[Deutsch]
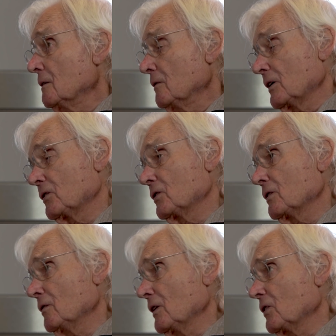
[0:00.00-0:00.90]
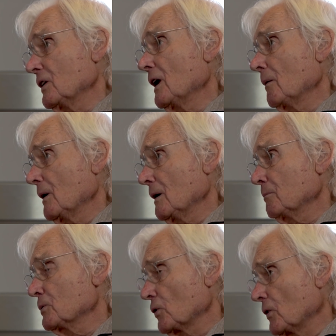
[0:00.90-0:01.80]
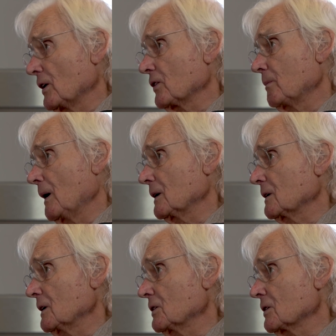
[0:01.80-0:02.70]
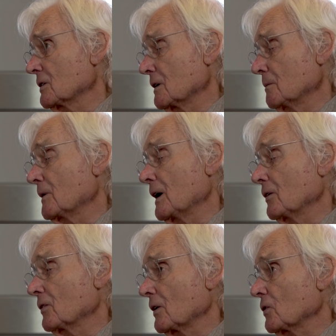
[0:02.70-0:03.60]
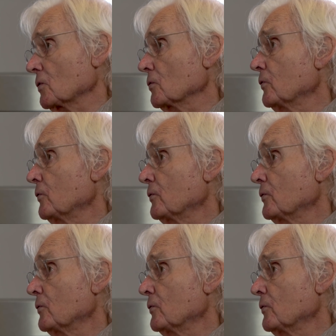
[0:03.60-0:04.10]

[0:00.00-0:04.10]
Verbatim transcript: Was, was ihn aber besonders macht, ist im Gegensatz zu